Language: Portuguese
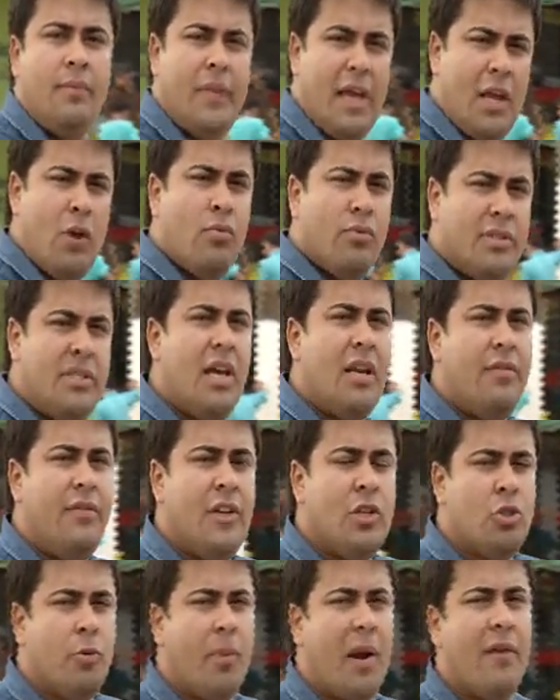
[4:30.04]
"Tenho um
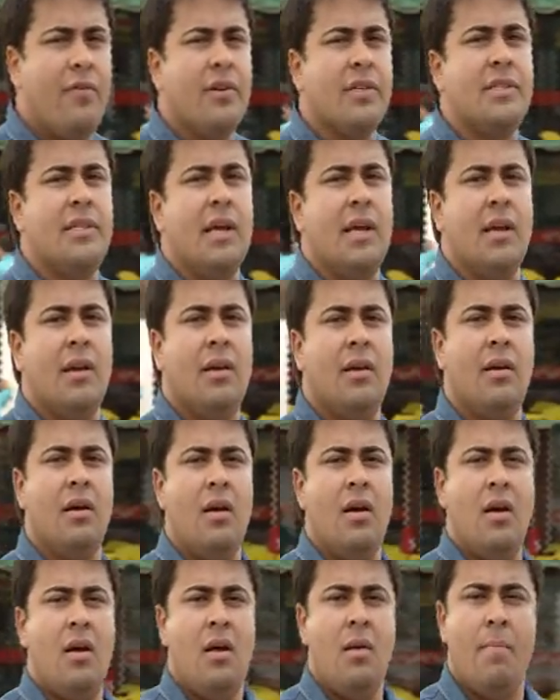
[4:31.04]
serviço para você,
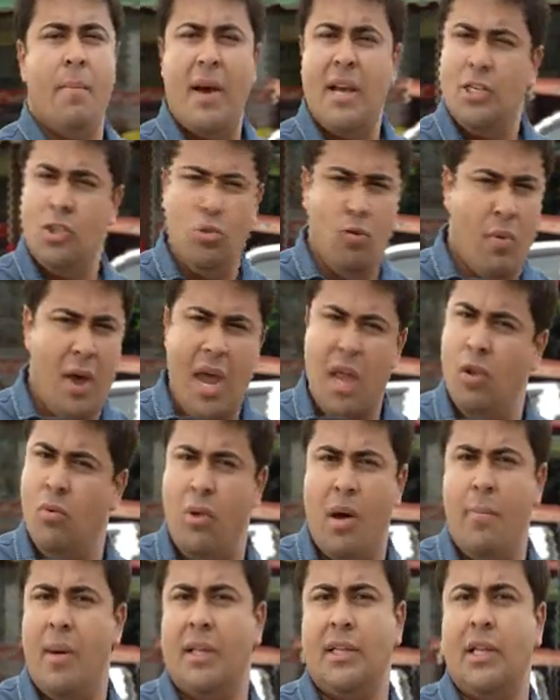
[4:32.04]
mas não é
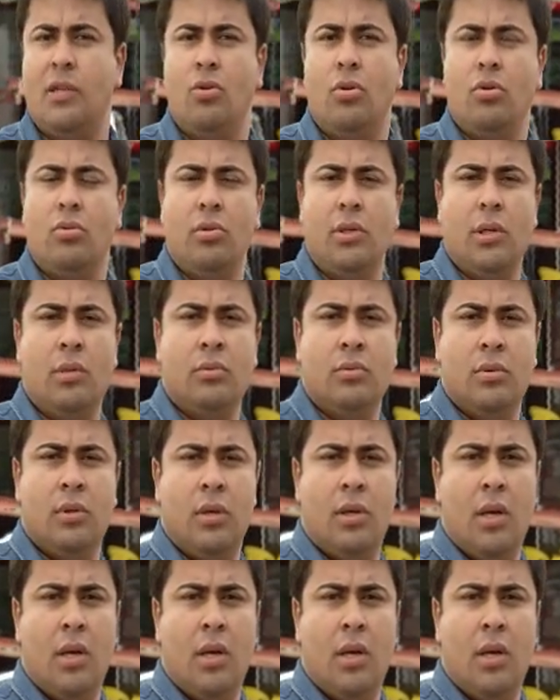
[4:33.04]
num abatedouro, não.